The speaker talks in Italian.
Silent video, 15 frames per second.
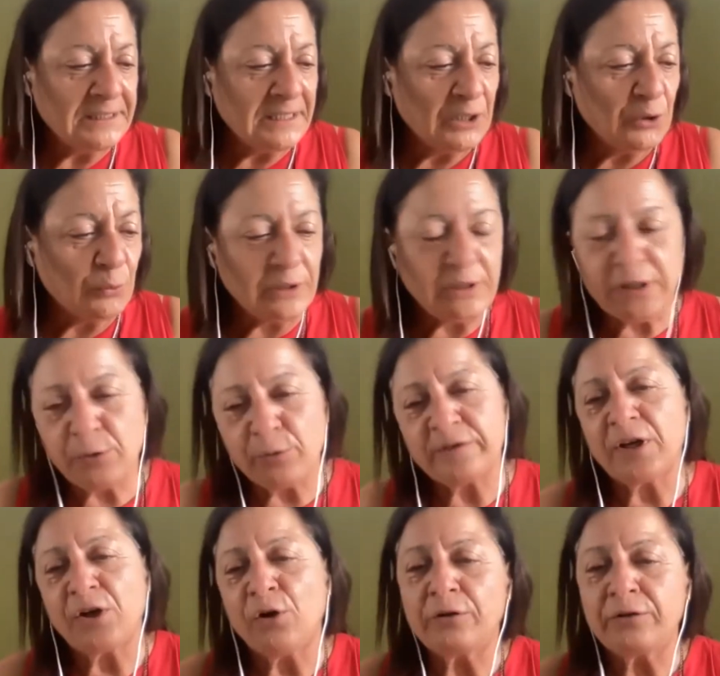e quindi
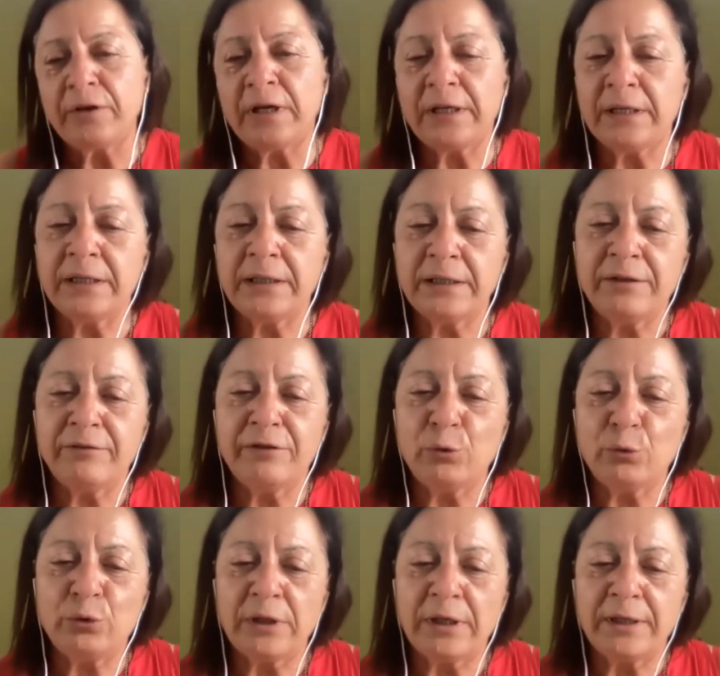questa cosa è, è
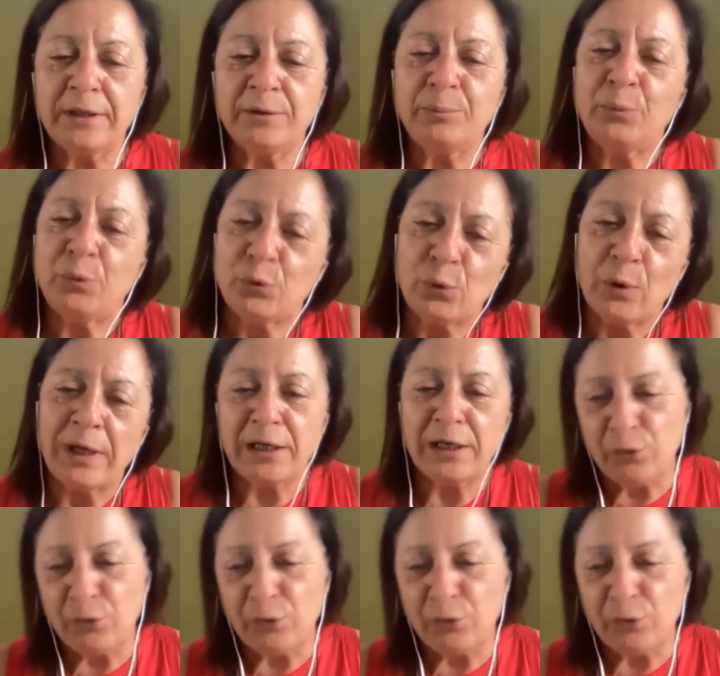venuta più alla